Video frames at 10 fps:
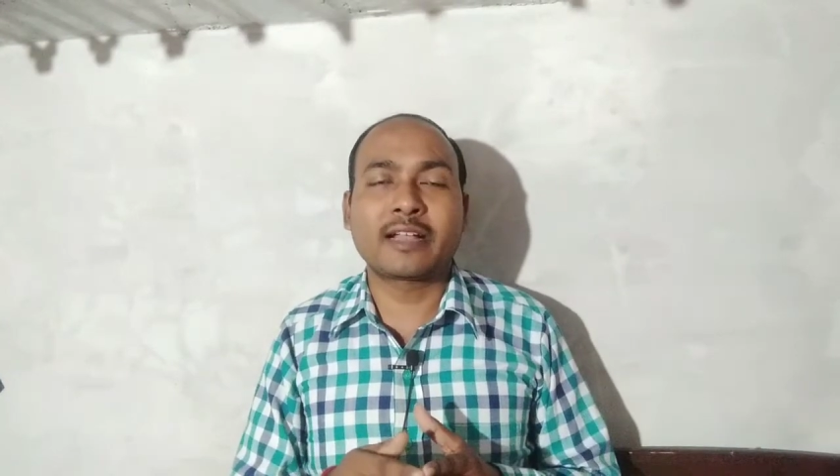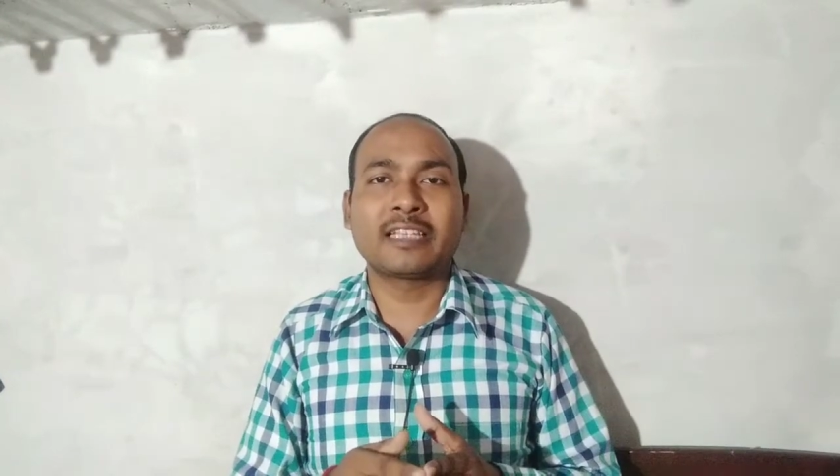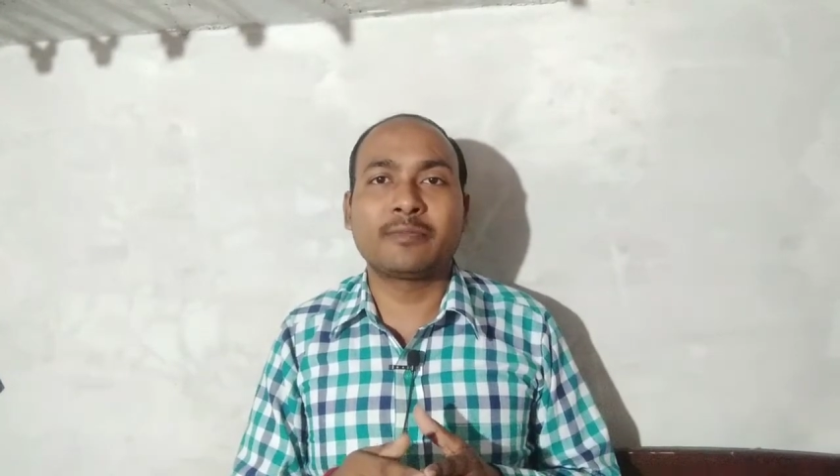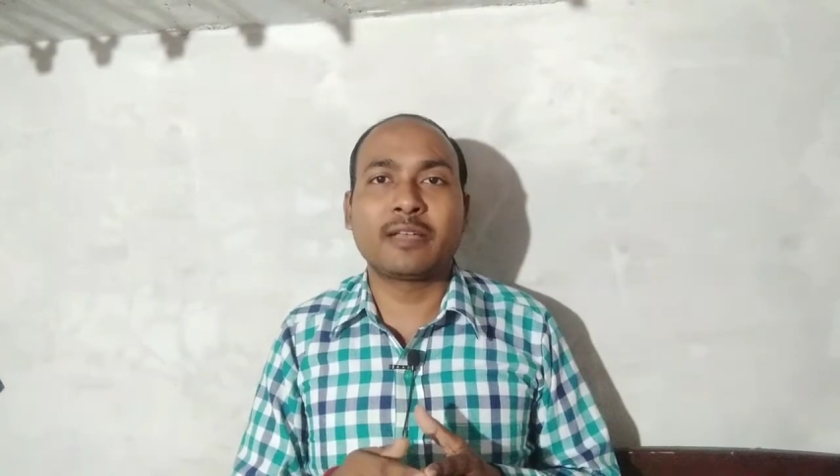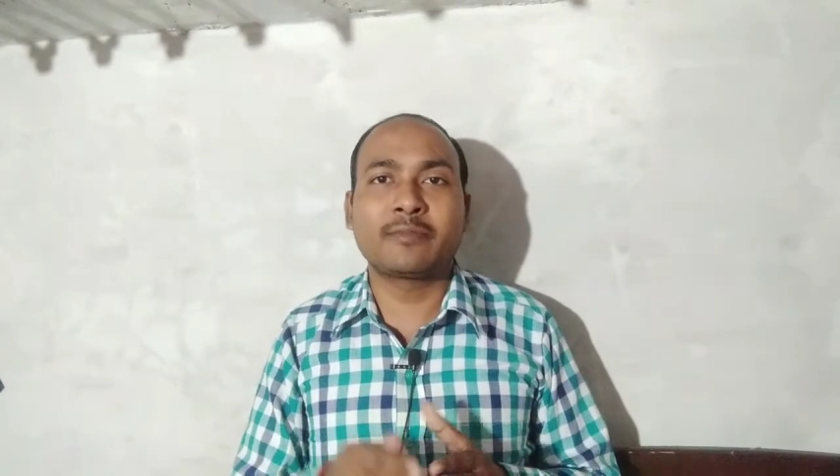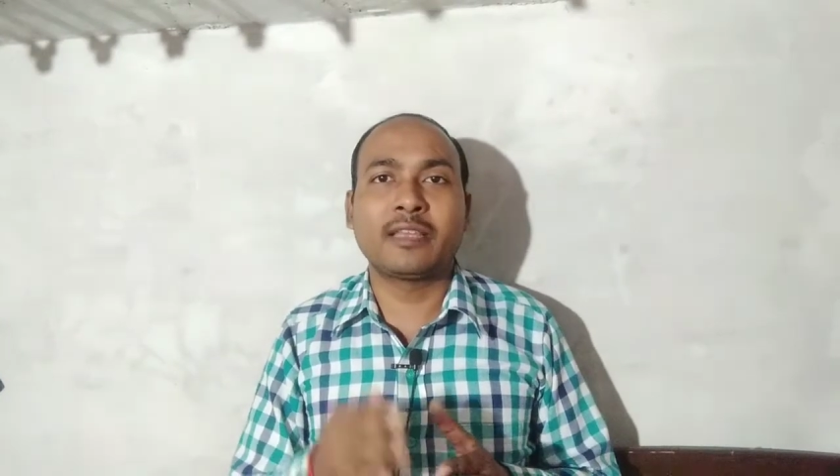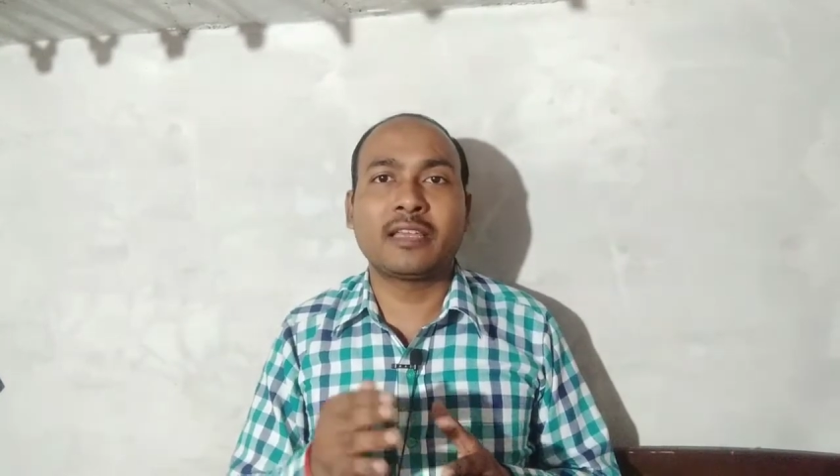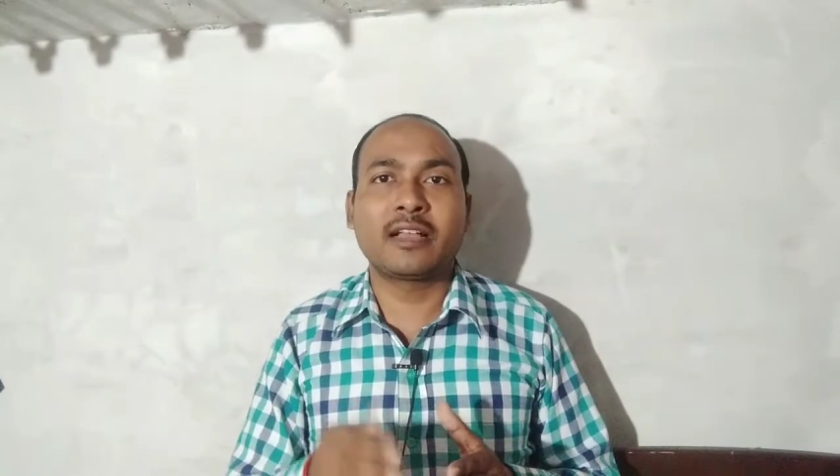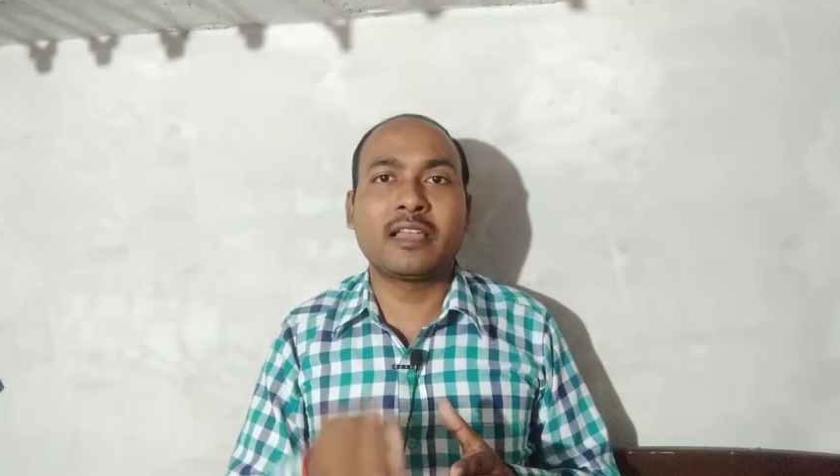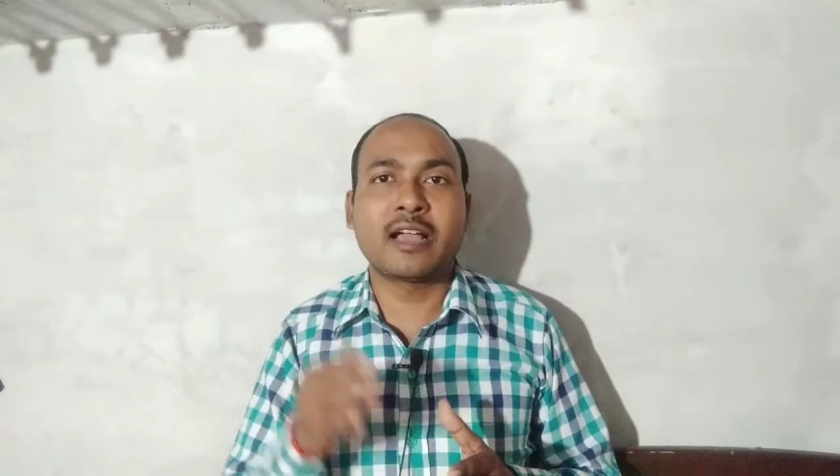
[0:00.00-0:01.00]
कैशबैक
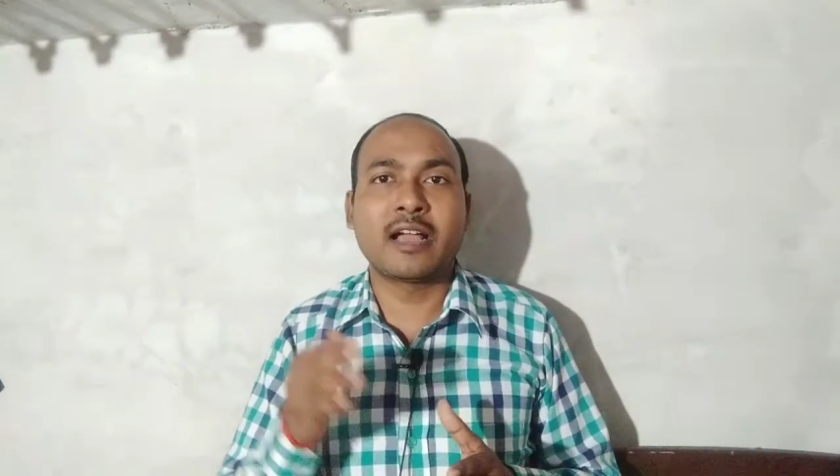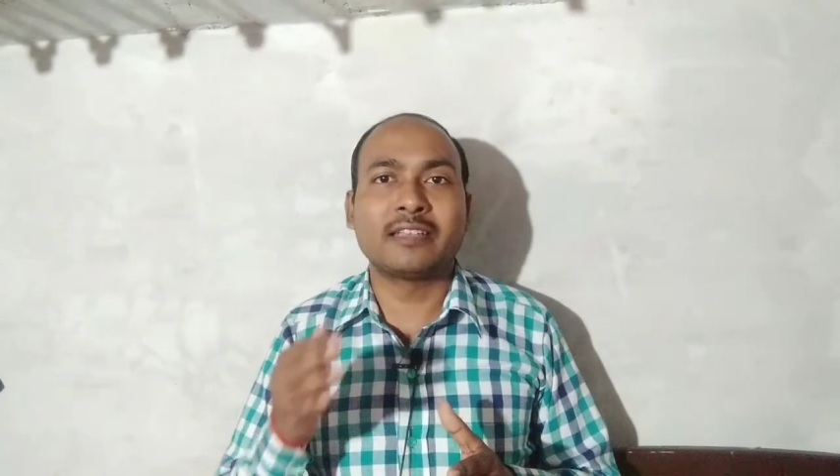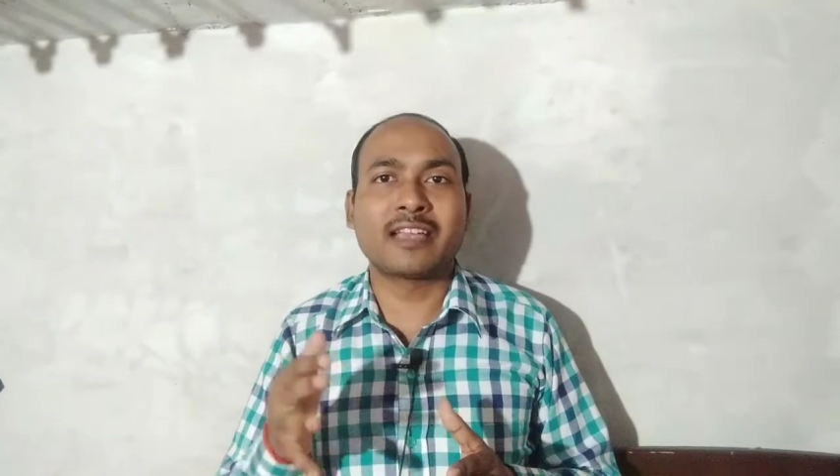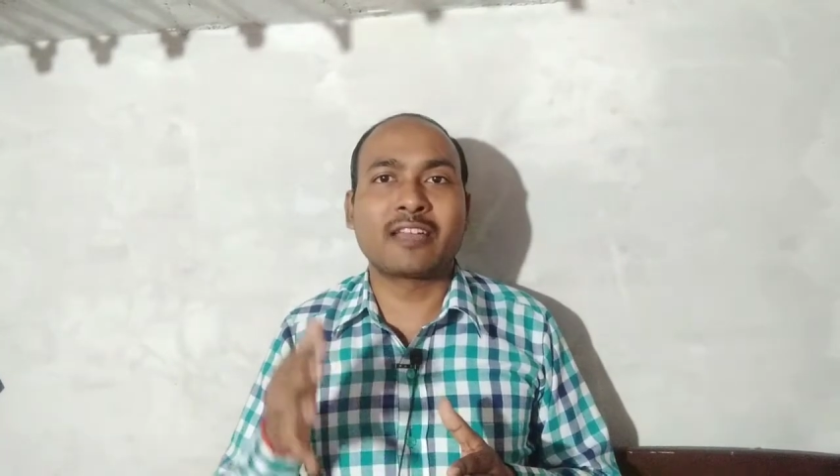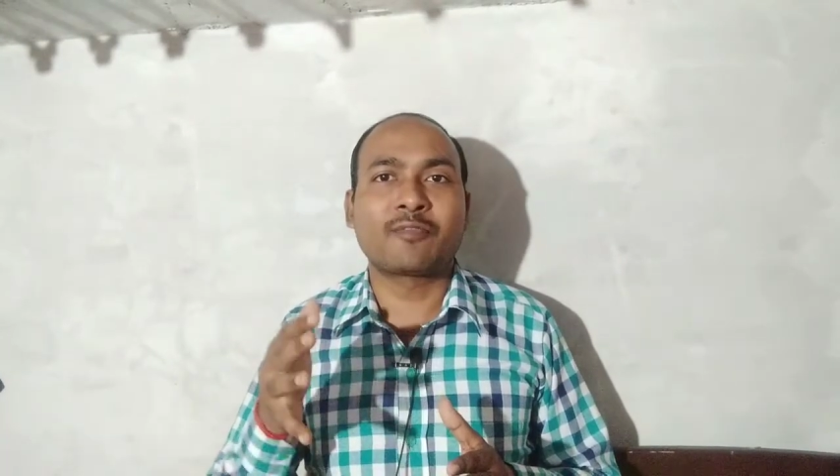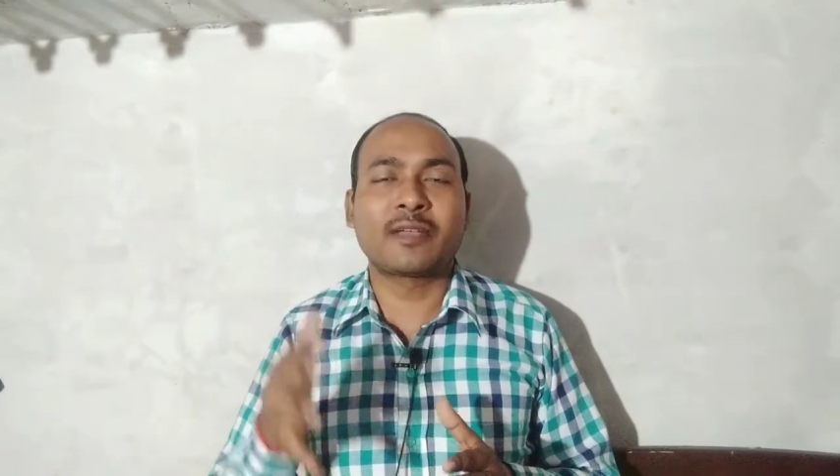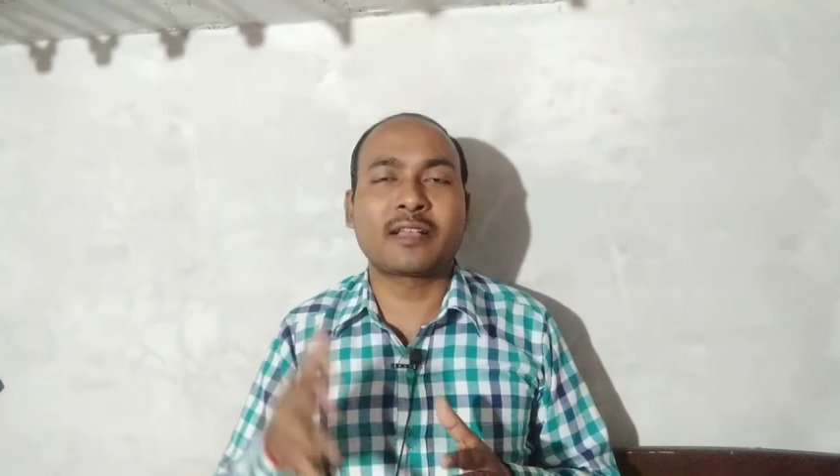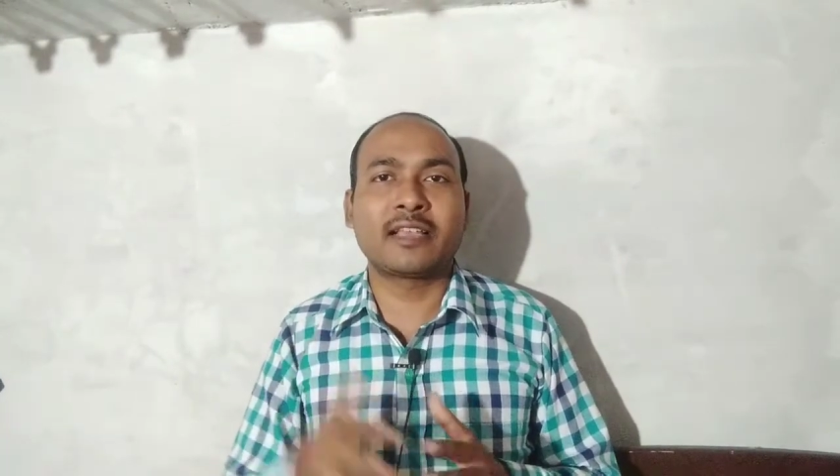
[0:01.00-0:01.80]
मिलेगा या हज़ार रुपये